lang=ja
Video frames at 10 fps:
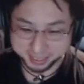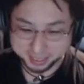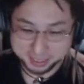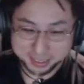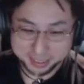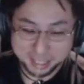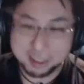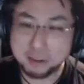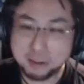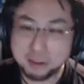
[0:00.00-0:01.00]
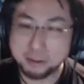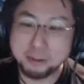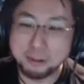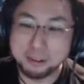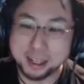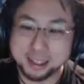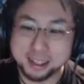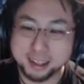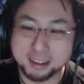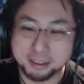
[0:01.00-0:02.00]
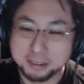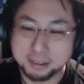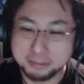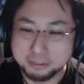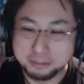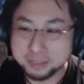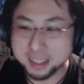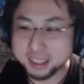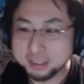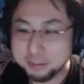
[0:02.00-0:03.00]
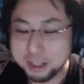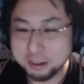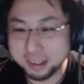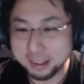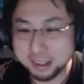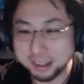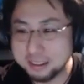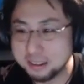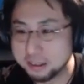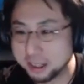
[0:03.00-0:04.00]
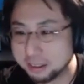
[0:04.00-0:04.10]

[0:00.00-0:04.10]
あのテレフォンコーナーだけでしょ、みどりさんが必要なの。